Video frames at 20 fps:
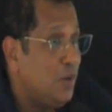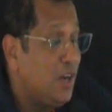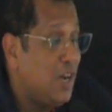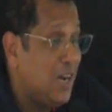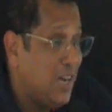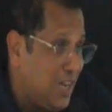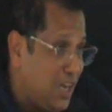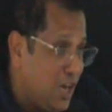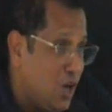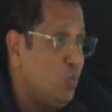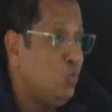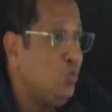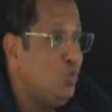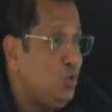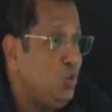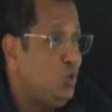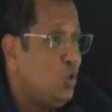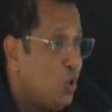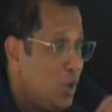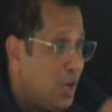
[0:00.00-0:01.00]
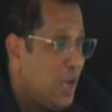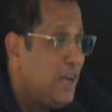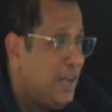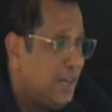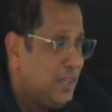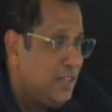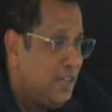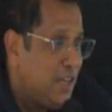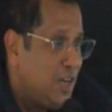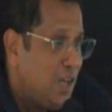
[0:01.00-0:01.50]
कट डाउन छोटा
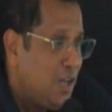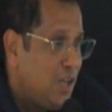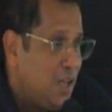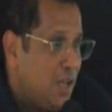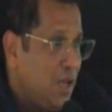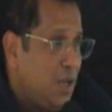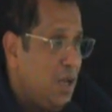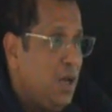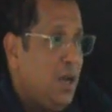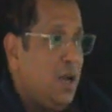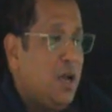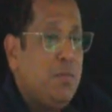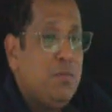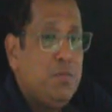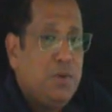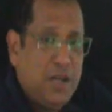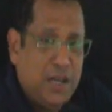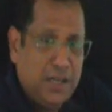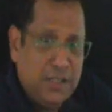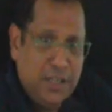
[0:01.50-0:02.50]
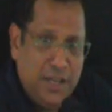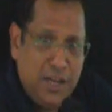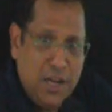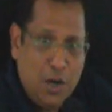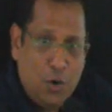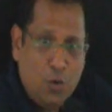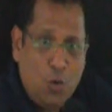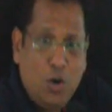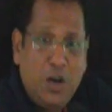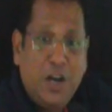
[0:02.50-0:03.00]
कर देना कम कर देना
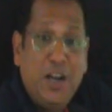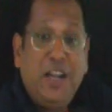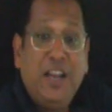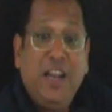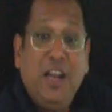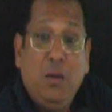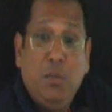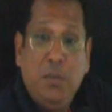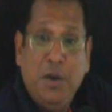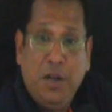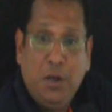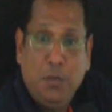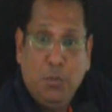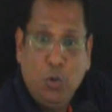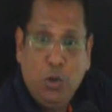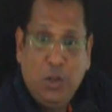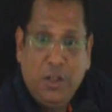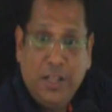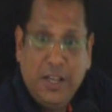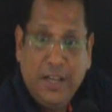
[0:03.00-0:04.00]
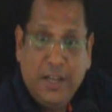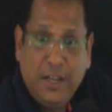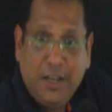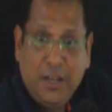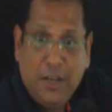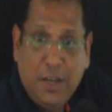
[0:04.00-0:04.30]
को करटेलमेंट बोलते हैं